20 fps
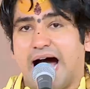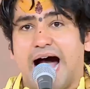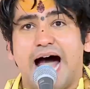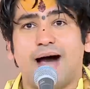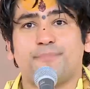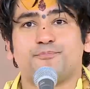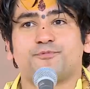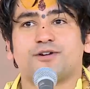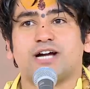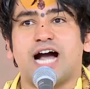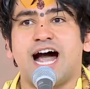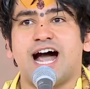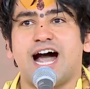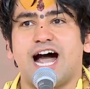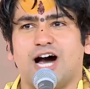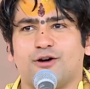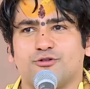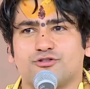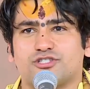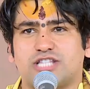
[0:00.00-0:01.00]
आपका
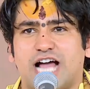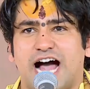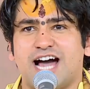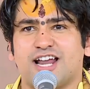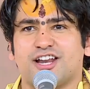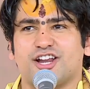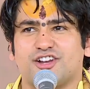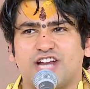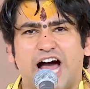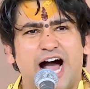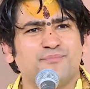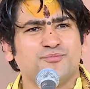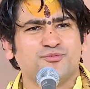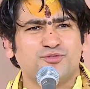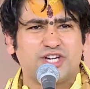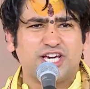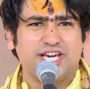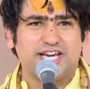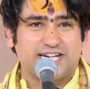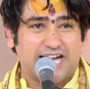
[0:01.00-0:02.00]
अवतार राम
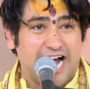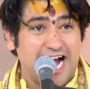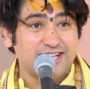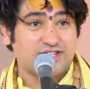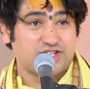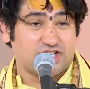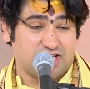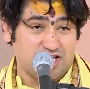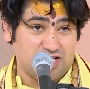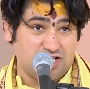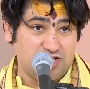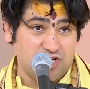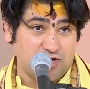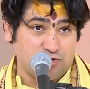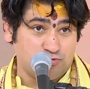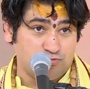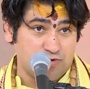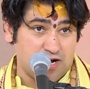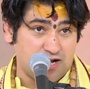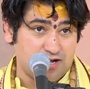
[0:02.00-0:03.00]
के काज के लिए
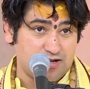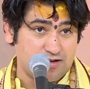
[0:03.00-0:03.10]
हुआ